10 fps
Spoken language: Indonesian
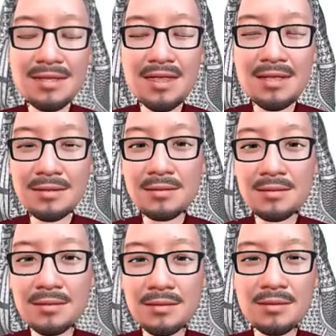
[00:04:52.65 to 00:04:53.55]
Nah,
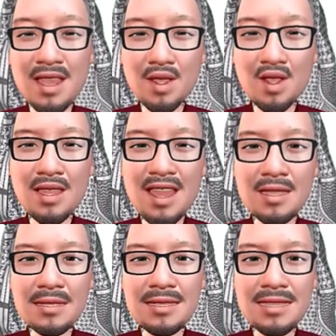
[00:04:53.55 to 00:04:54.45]
manutnya
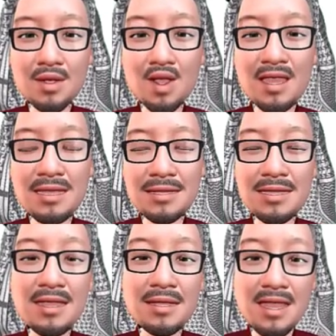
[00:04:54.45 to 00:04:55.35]
adalah siswa,
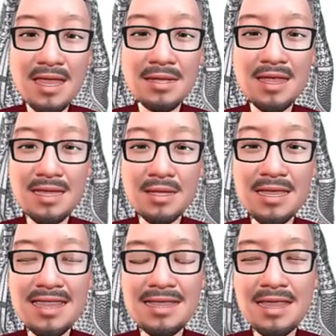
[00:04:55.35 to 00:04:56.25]
sedangkan naatnya adalah
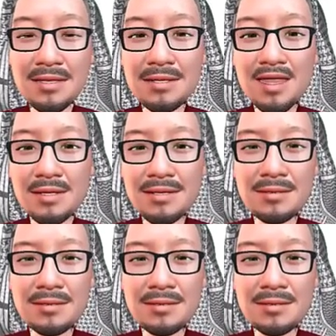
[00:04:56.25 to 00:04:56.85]
yang rajin.